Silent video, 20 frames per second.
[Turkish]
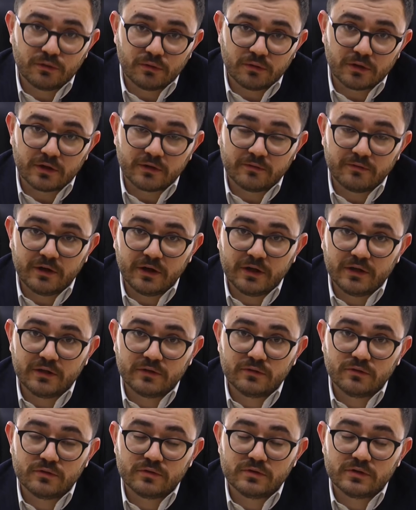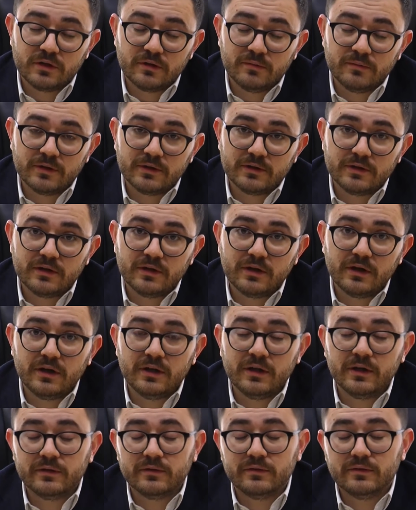olarak faaliyet göstermekte
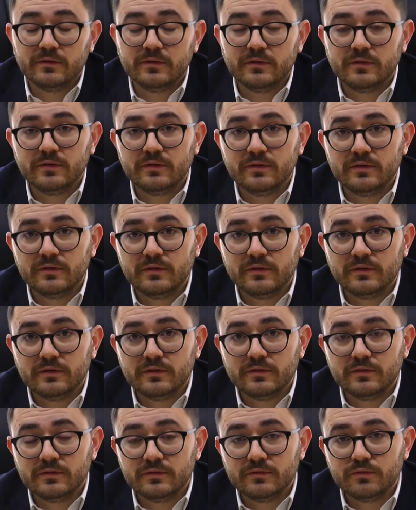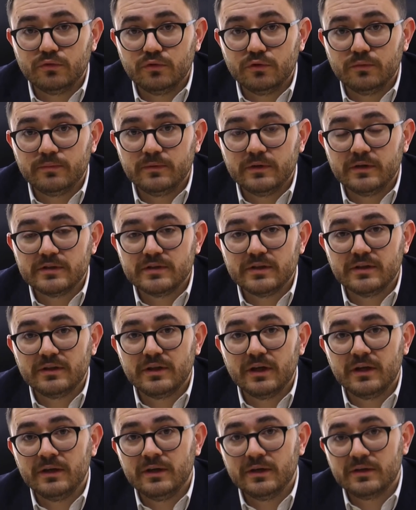kalan e, kulüpler ise
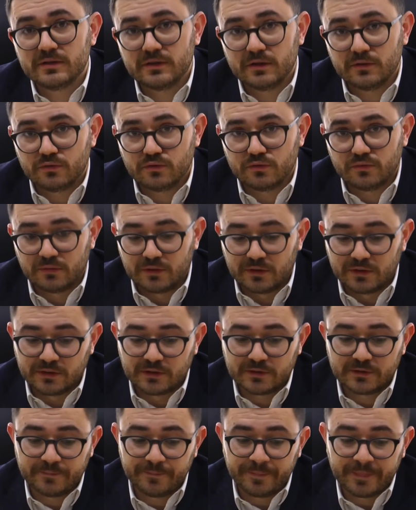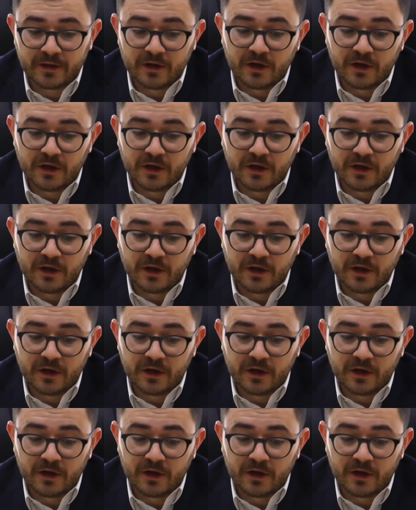dernek statüsündedir.